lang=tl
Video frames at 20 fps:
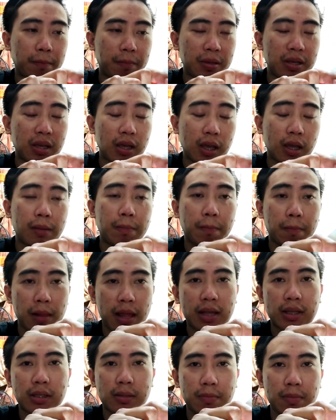
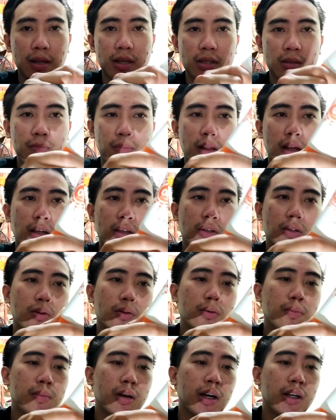PA+++.
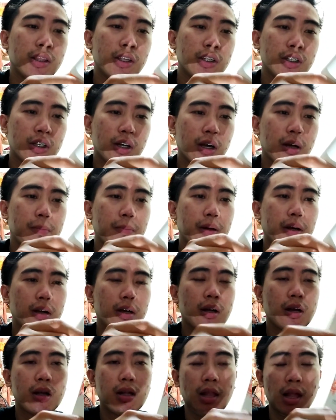So, maganda siya kapag
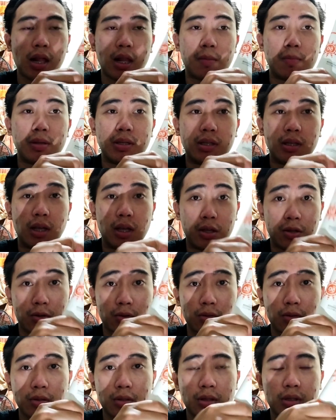uh, lalabas
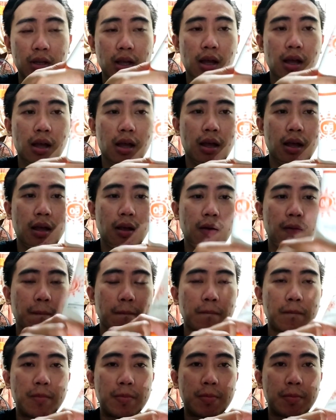kayo sa
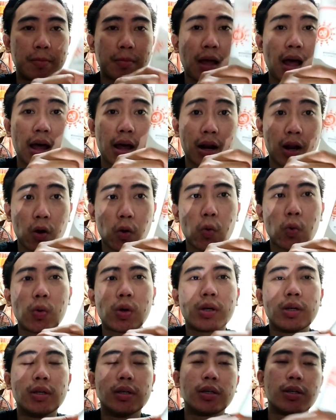araw.
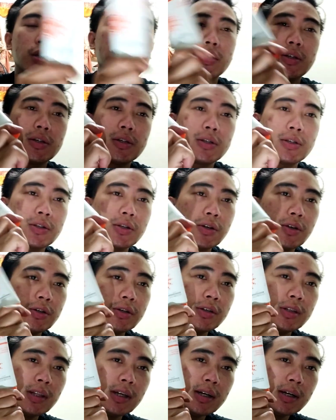So,
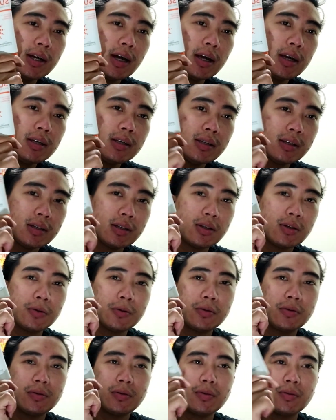yun lang guys.
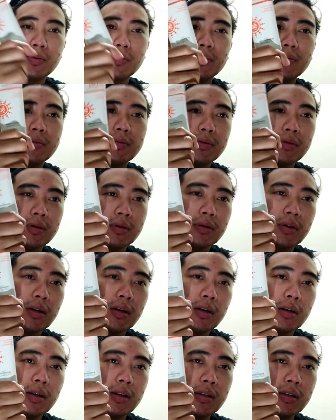So,
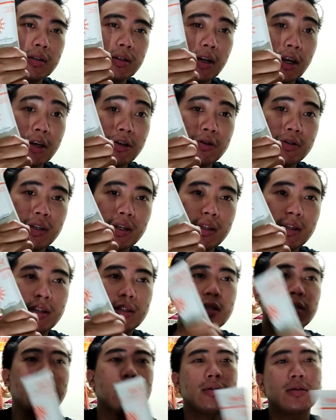try nyo na
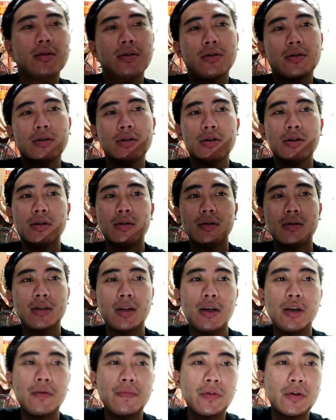din to. So, yun.
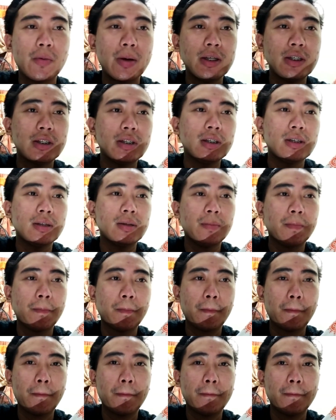Thank you for watching.